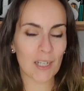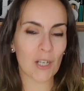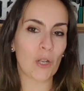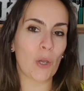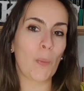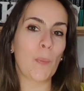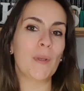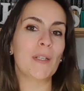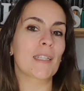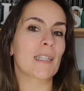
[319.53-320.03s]
no
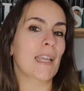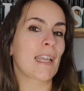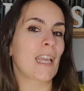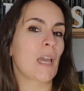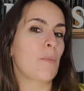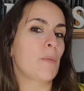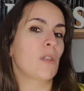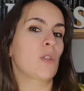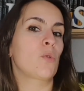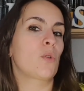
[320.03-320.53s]
os penséis que
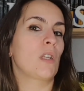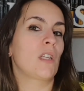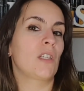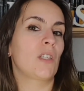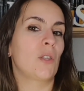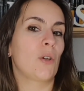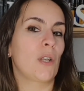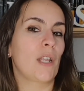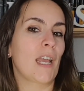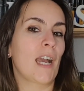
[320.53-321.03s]
a mí es una
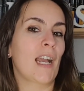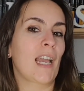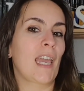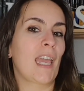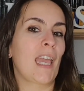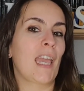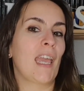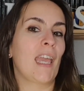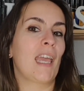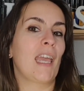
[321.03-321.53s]
historia
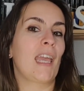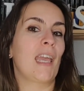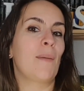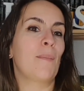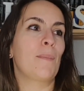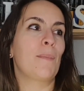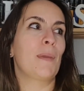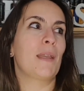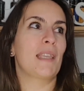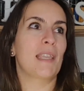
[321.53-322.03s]
que
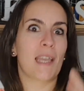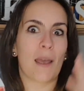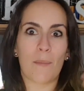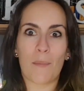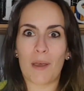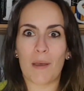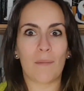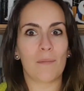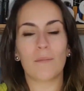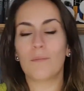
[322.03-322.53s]
me
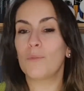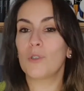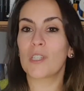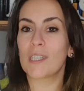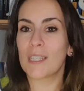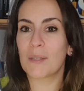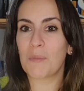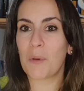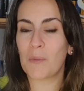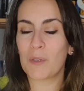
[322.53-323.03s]
llama
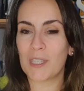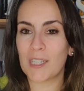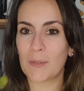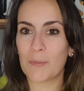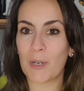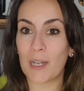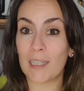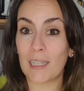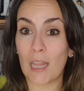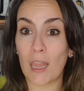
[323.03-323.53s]
muchísimo,
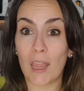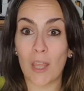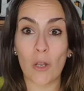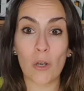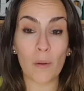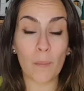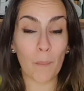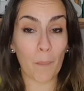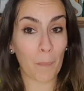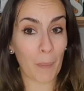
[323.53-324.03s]
muchísimo la atención,
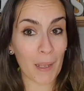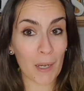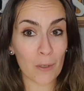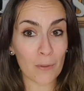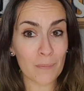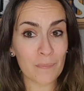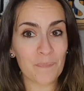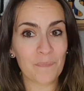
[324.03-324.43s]
pero